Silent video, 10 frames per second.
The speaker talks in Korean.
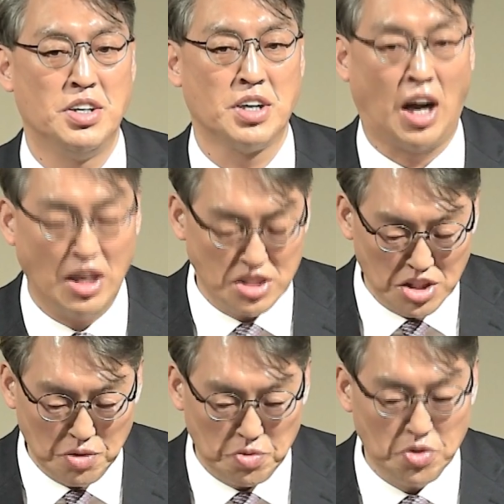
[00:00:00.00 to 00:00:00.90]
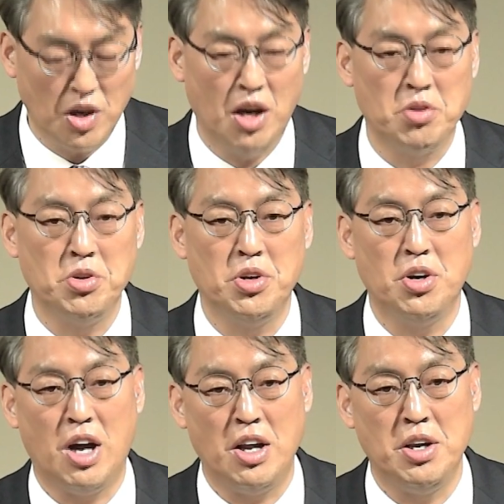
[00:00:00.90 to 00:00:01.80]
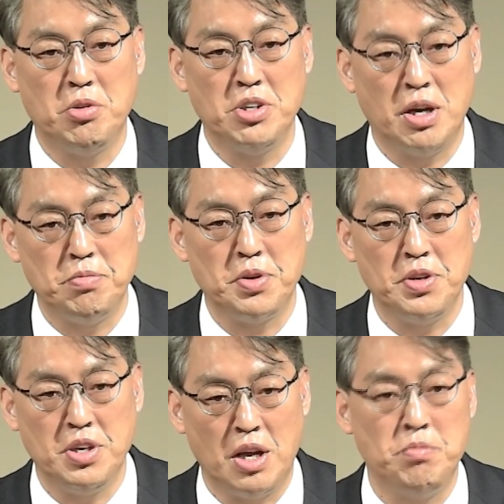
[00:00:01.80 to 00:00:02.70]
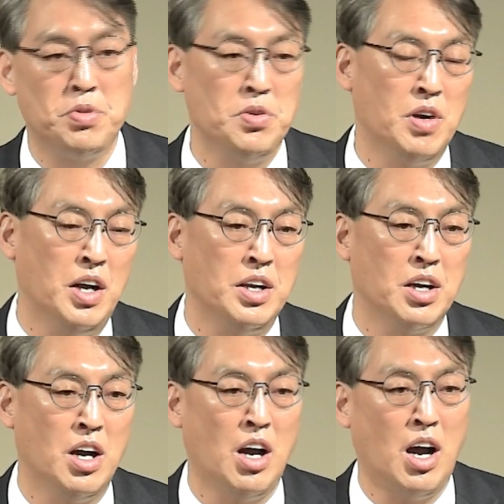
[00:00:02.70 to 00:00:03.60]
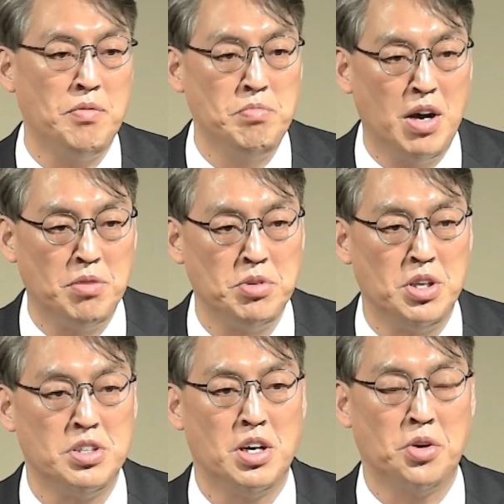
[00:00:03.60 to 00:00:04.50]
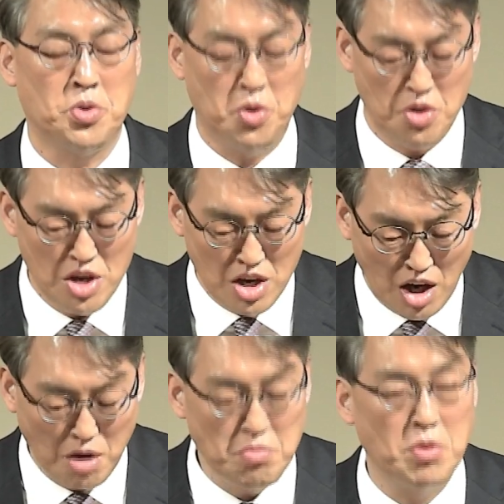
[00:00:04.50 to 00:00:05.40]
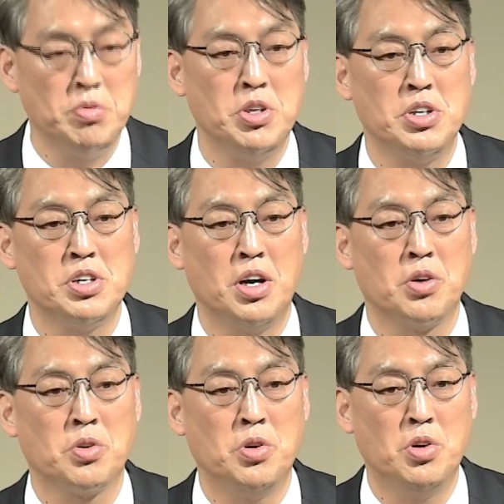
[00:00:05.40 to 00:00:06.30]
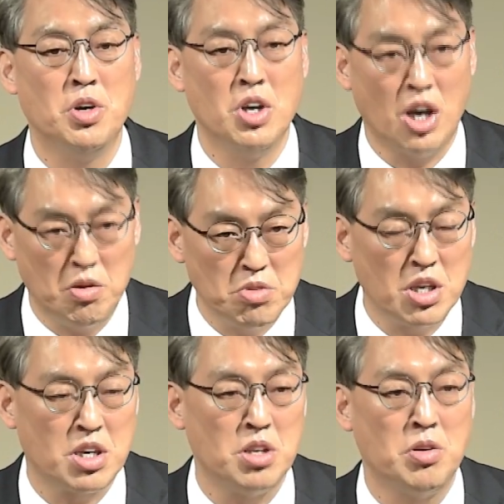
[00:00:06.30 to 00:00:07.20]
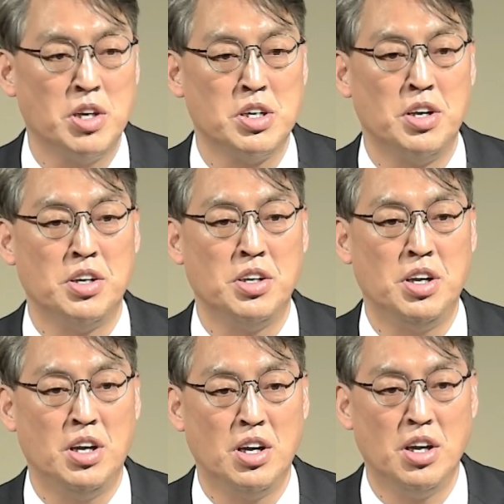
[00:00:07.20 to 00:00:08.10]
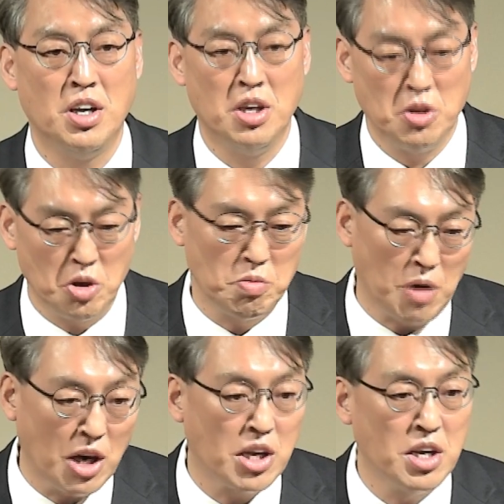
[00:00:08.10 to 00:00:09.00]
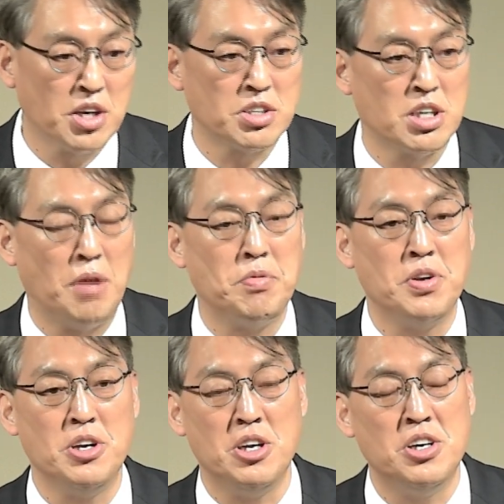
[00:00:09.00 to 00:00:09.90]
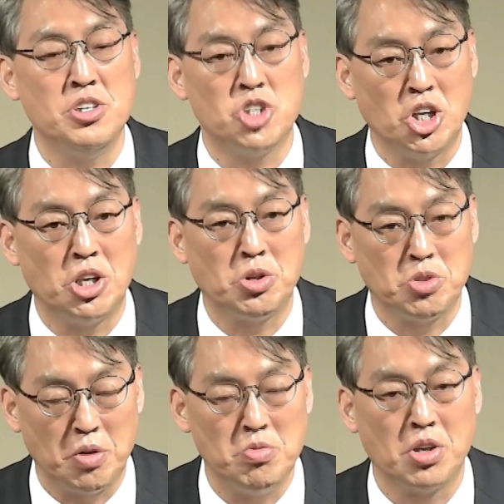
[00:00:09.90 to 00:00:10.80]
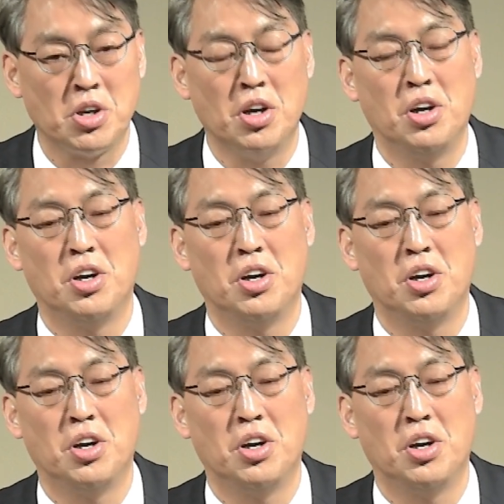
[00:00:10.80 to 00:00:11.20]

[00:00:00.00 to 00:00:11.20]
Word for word: 가정이 불화하고요. 아내와 남편이 남편과 아내가 한 마음이 되지 않고 한 몸이 되지 않고 함께 기도하지 않는데 이러 밖에 나가서 남편이 일이 제대로 됩니까?